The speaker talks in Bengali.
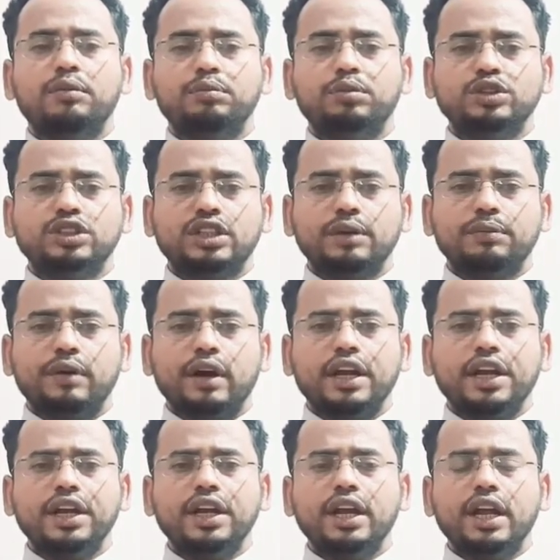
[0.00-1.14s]
বুঝতে
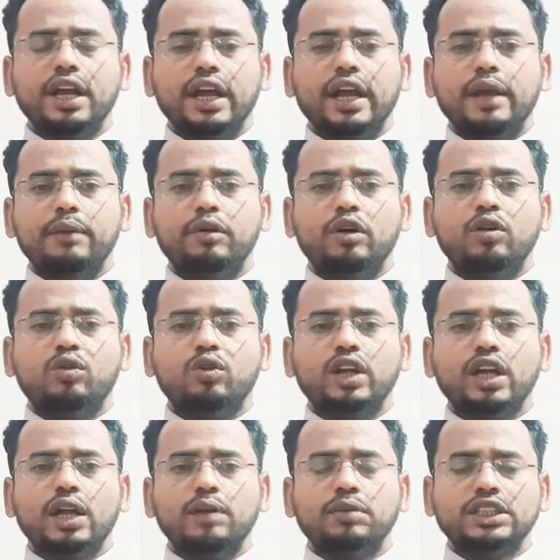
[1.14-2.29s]
পারেন এবং
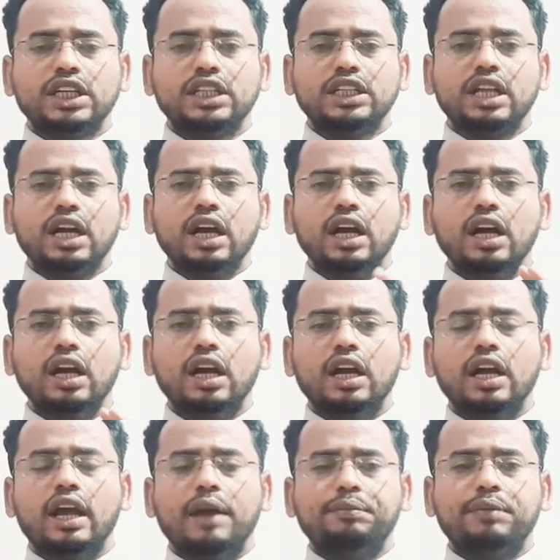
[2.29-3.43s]
কোরিয়ান ভাষায় তা
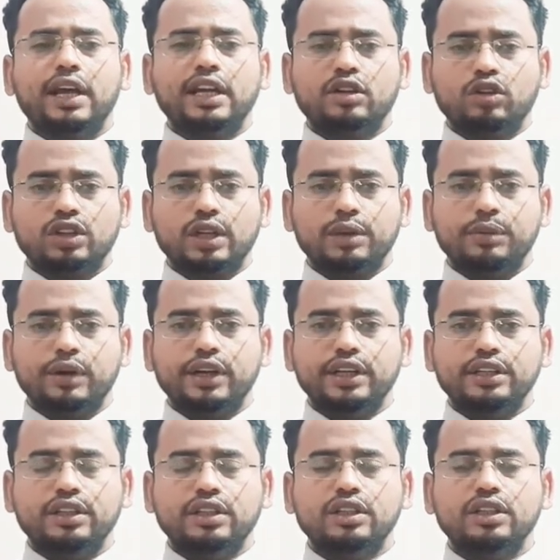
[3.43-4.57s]
অ্যাপ্লাই করতে পারেন
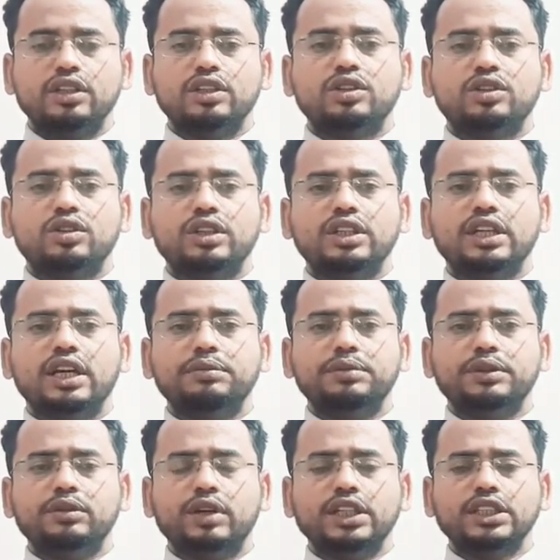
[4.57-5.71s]
তো ডিয়ার
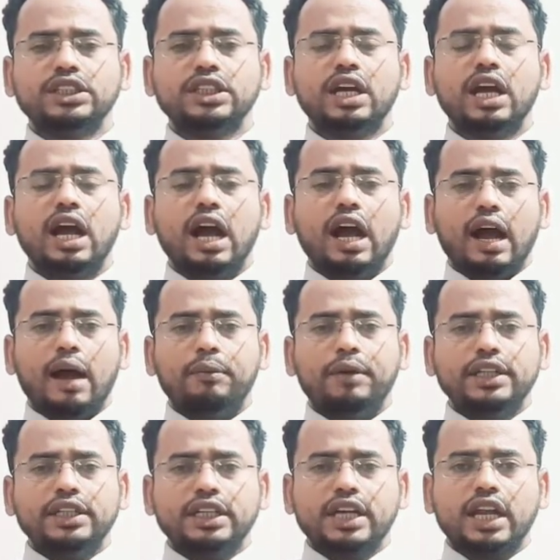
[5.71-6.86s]
ভিউয়ার্স
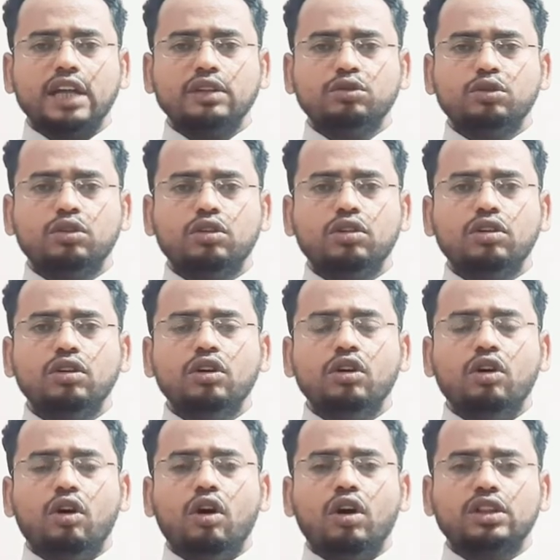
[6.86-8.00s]
আমাদের ক্লাসগুলো
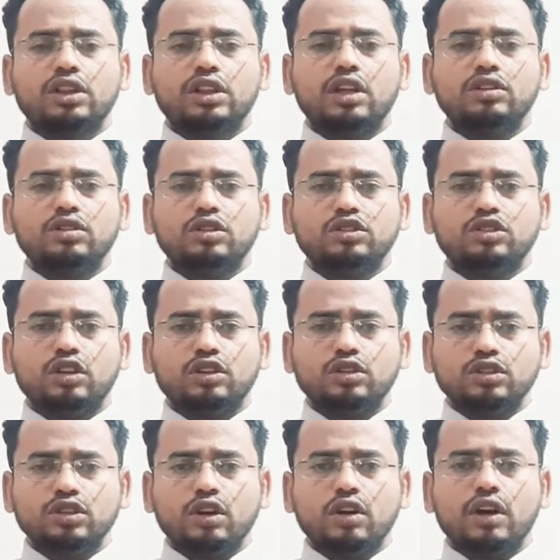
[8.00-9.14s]
অত্যন্ত যত্ন
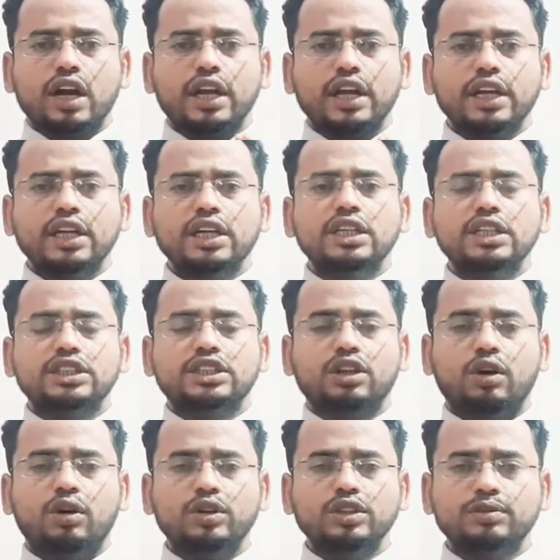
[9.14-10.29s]
সহকারে
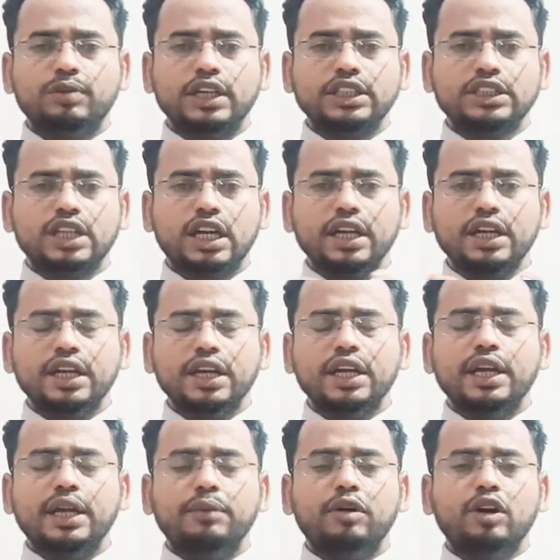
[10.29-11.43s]
সহজ ভাষায়
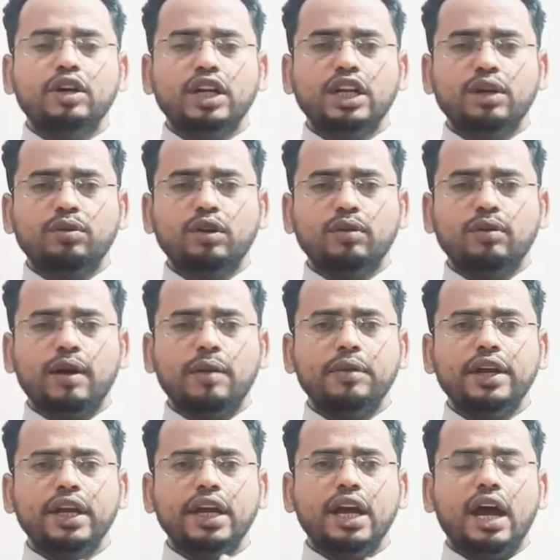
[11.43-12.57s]
এবং নির্ভুলভাবে
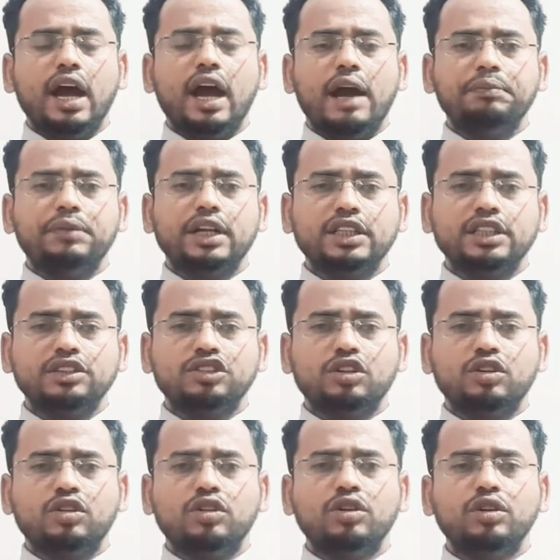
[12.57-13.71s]
আপনাদের
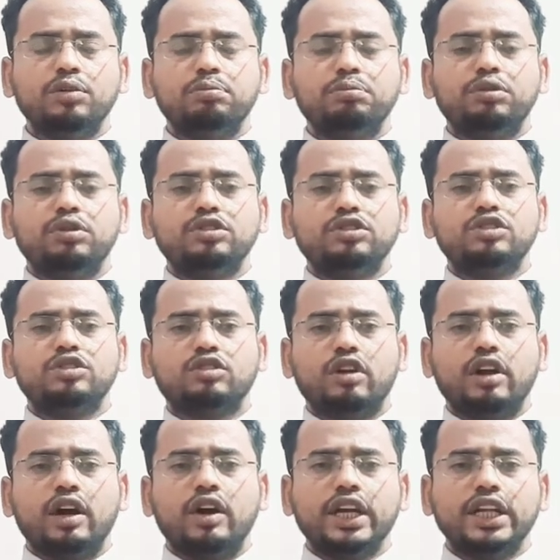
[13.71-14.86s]
জন্য প্রস্তুত
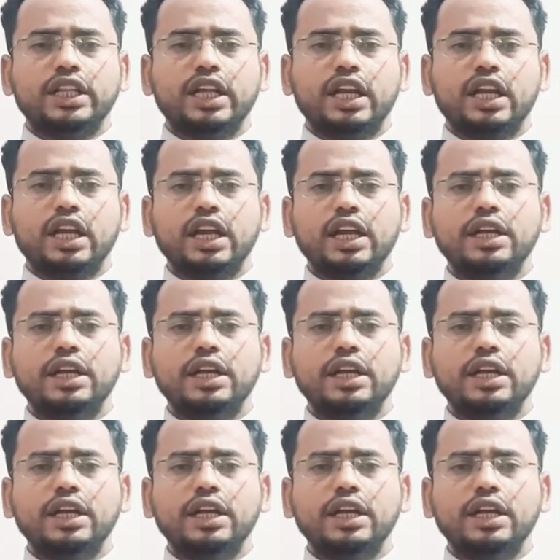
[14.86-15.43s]
করা হয়ে থাকে